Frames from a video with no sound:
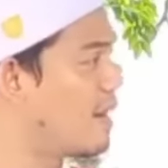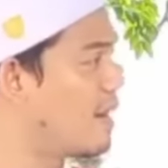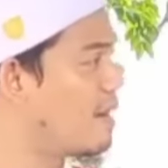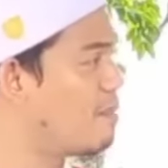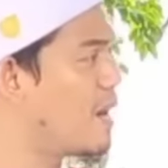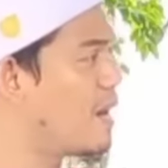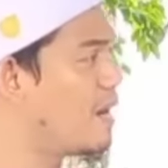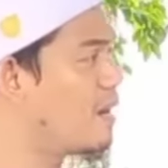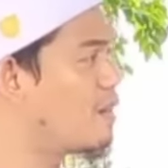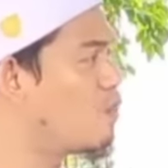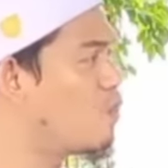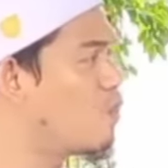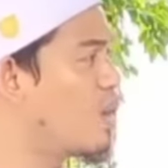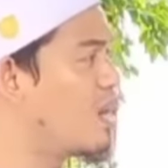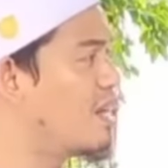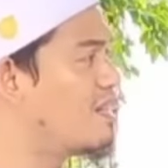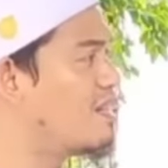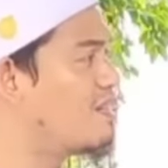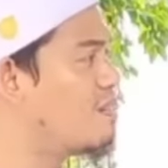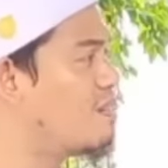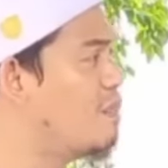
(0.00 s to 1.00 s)
emang
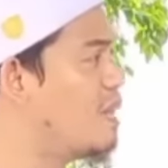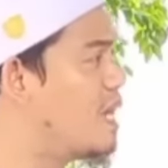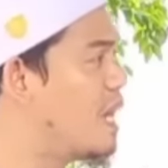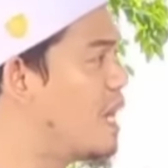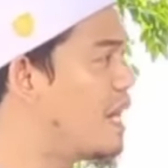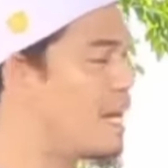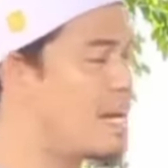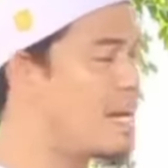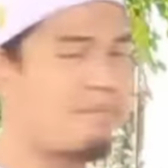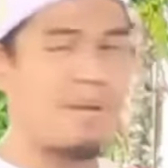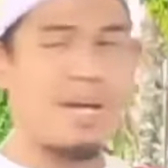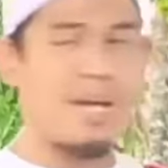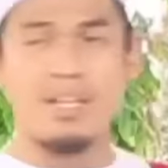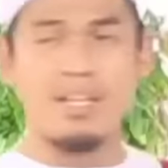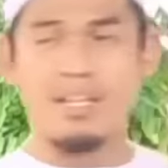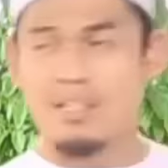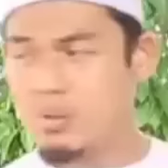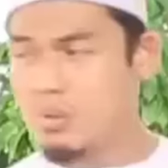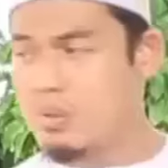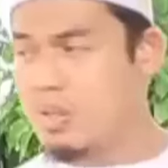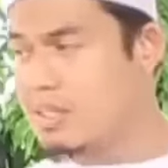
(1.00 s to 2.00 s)
Wali Sembilan
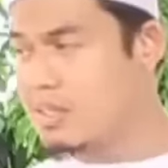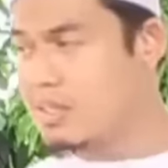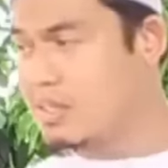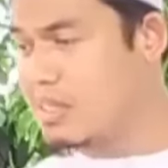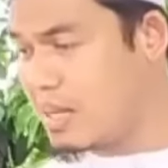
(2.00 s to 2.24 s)
namanya ditulis